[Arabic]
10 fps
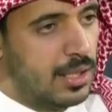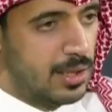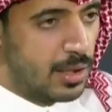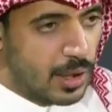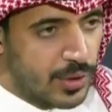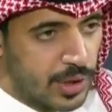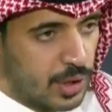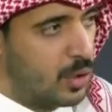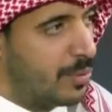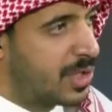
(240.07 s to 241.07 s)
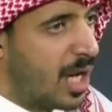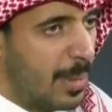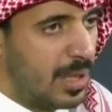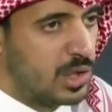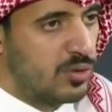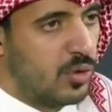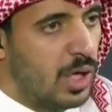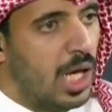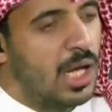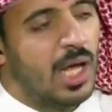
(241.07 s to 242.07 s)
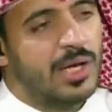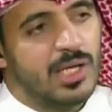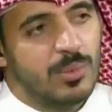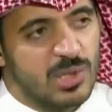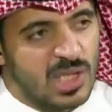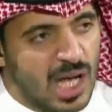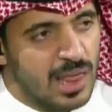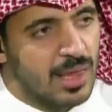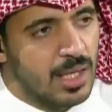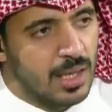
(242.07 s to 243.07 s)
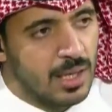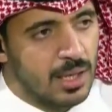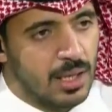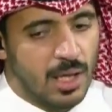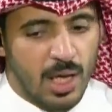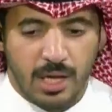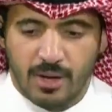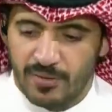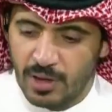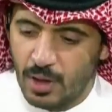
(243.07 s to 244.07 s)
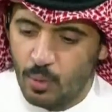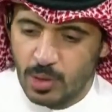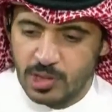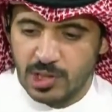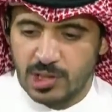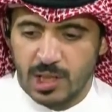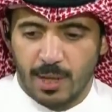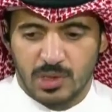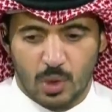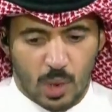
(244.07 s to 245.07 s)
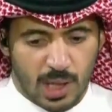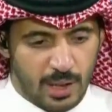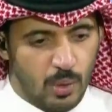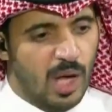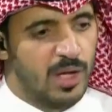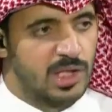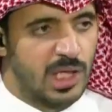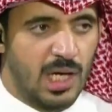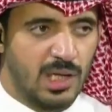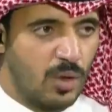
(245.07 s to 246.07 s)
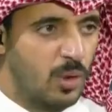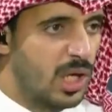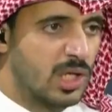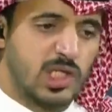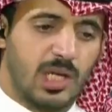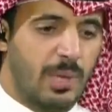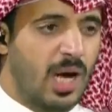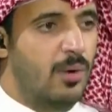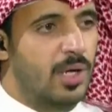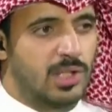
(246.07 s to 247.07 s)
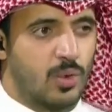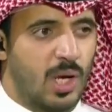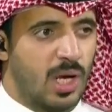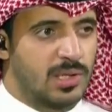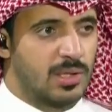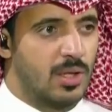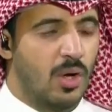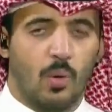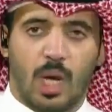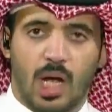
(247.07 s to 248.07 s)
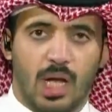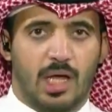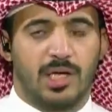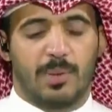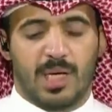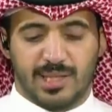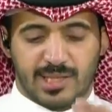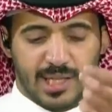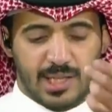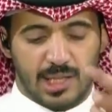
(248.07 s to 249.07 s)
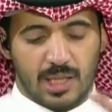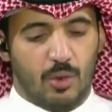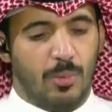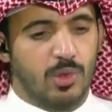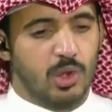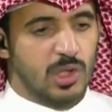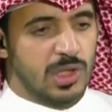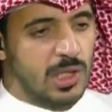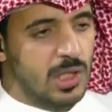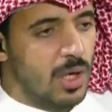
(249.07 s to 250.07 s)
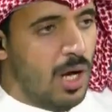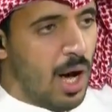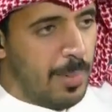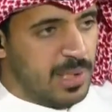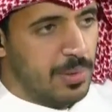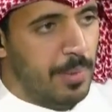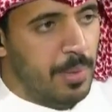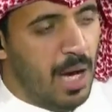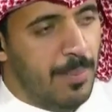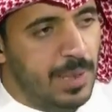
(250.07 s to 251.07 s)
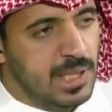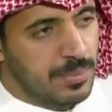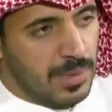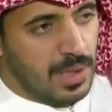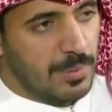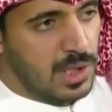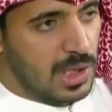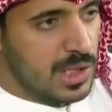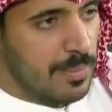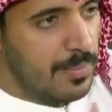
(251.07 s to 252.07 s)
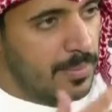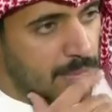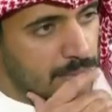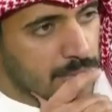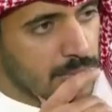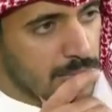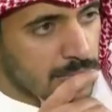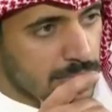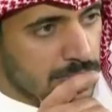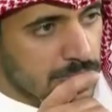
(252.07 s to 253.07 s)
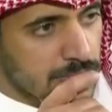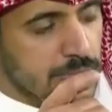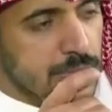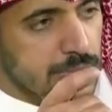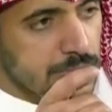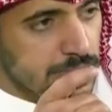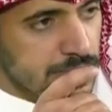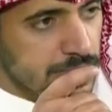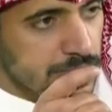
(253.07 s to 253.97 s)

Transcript: الضحك والابتسامه اللي تشوفونها الا اني متاذي ان في اول ستة ايام جوالين وهذا شيء خطا وانه تصير محاورنا جوالات والله العظيم خطا سعيد اذا هو موجود ابى اسمع من محمد بعدين بجيك سمع انا طالب من عزيز في جوال